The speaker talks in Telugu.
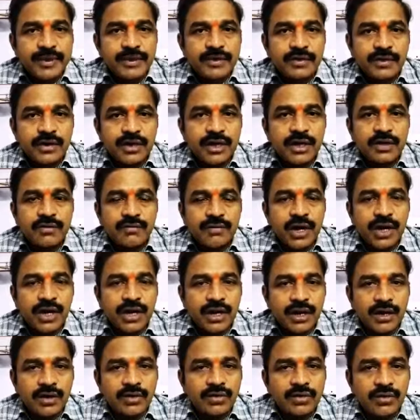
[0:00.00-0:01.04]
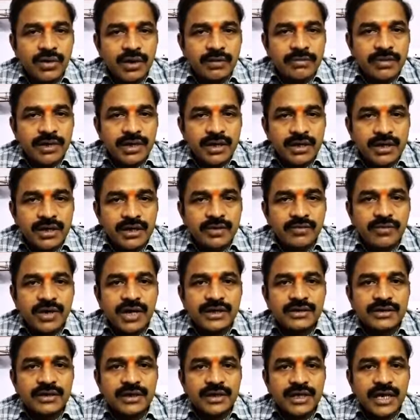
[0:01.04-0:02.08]
పెట్టుకొని వాళ్ళకు అనుకూలమైనటువంటి
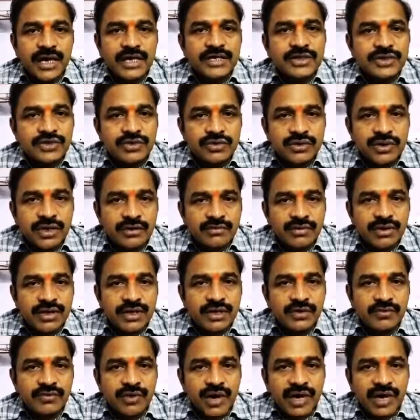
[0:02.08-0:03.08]
వార్తలు రాయించుకునేటువంటి